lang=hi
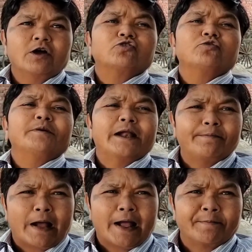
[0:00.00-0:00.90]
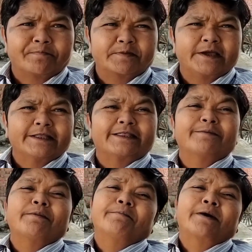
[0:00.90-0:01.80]
और तुम्हारा बाप खेतन
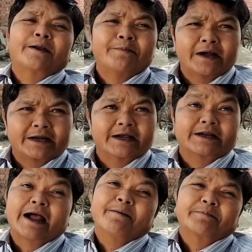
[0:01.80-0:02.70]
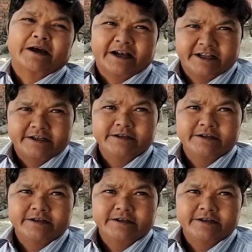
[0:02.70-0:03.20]
में मर मर कर काम करे